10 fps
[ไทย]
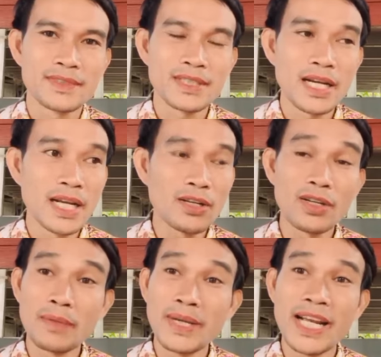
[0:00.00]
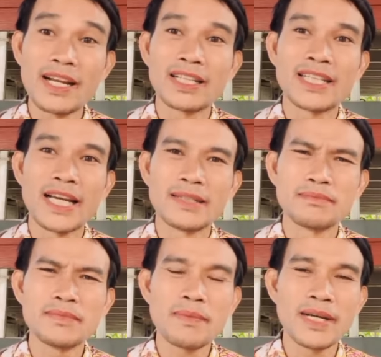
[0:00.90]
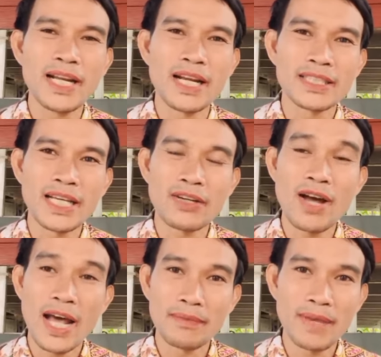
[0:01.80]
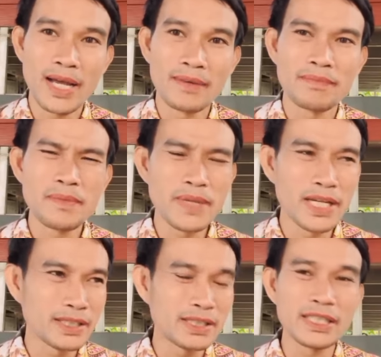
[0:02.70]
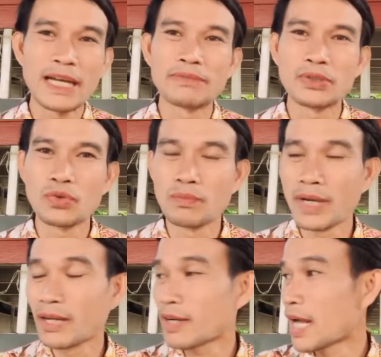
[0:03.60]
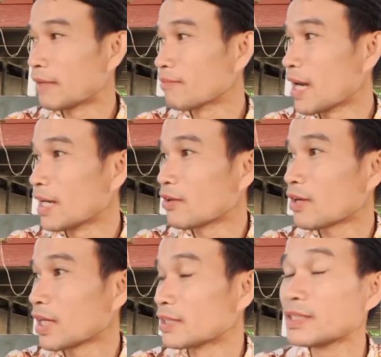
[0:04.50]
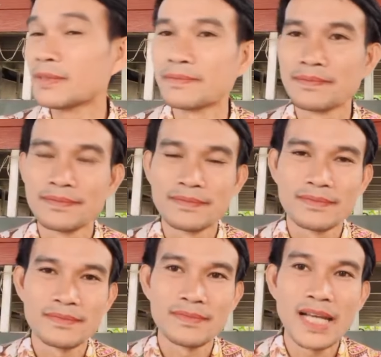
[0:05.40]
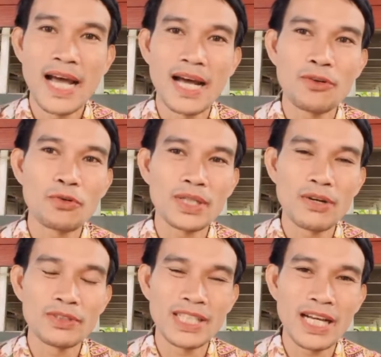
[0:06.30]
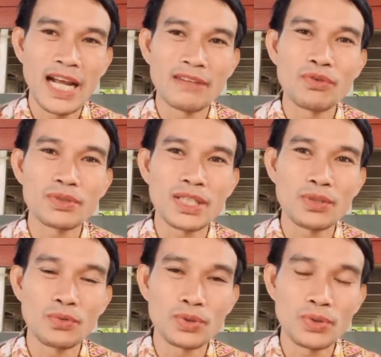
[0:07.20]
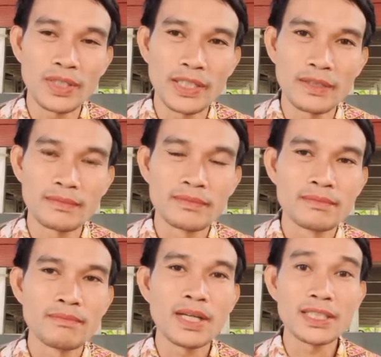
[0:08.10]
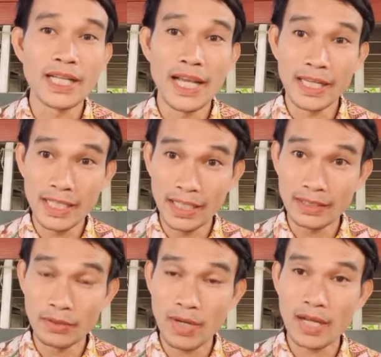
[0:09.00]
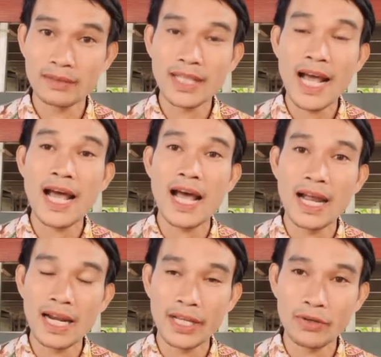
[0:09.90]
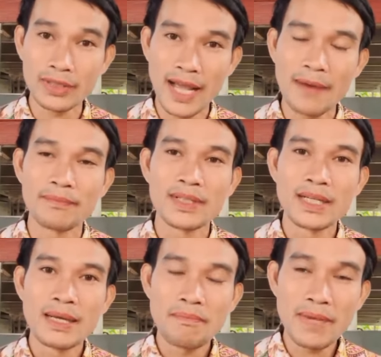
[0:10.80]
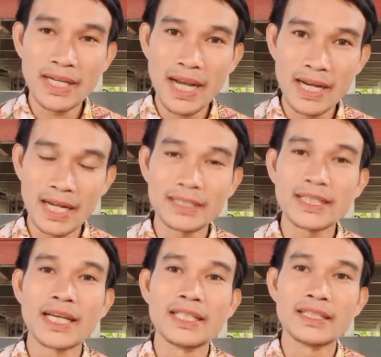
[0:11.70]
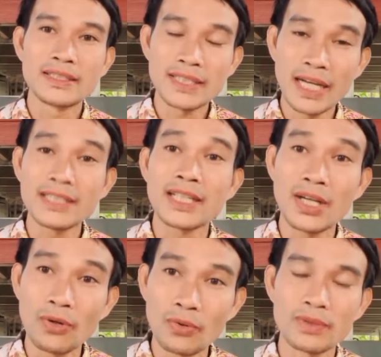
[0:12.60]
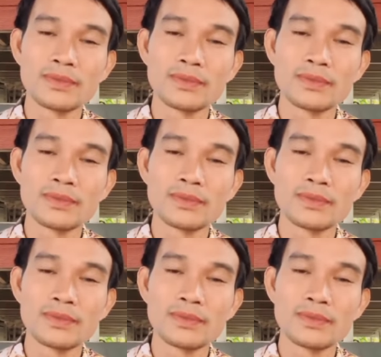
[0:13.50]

จากนั้นก็เลยไม่ได้ดังใจ เมื่อไม่ได้ดังใจก็หันมาไปเปลี่ยนชื่อนามสกุลใหม่แล้วก็หันมา แล้วก็กระทืบด่าโคตรเง่าสักราดวงตระกูลตัวเอง มันแสดงให้เห็นถึงว่า ถ้าอะไรก็ตาม ไม่ได้ดังใจฉันจะโกรธ